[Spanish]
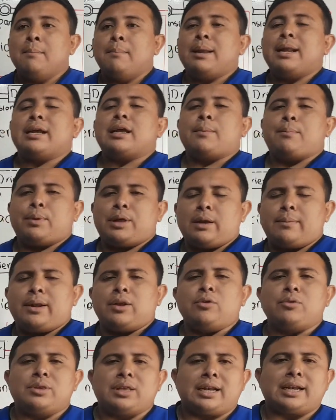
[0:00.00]
para que pueda
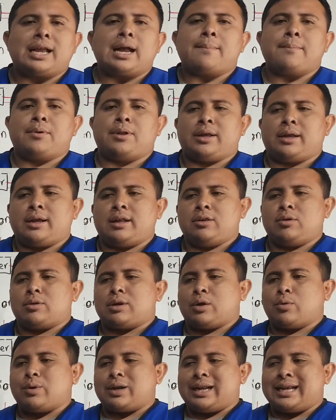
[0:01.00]
haber un intercambio de calor.
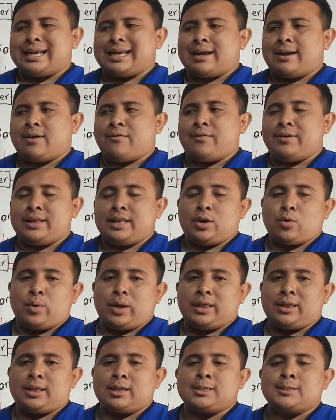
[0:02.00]
Recuerden que a fin de
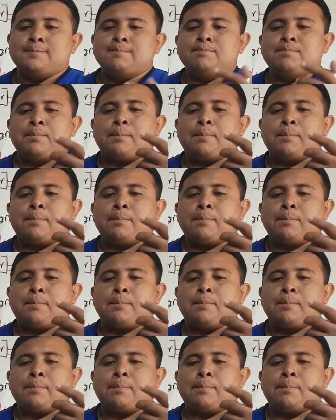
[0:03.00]
cuentas